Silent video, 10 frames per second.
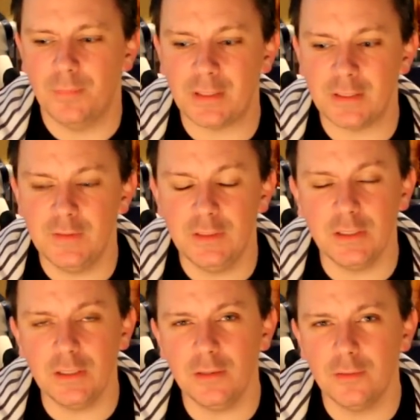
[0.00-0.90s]
Mais
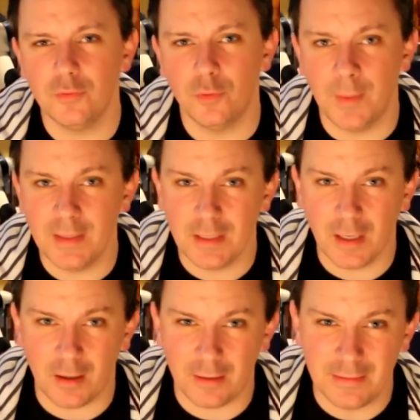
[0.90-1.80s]
critiquer de
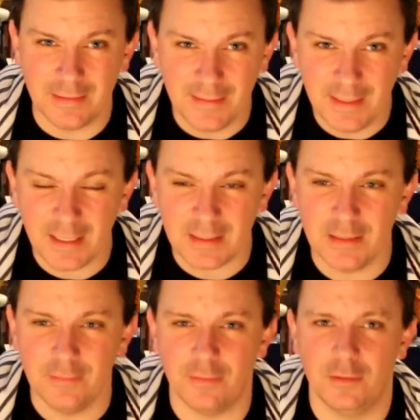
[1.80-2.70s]
manière
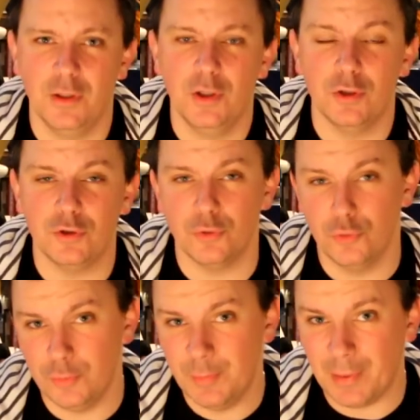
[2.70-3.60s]
négative. Je
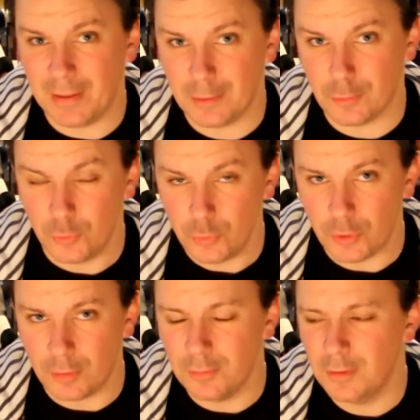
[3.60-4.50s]
ne suis pas content,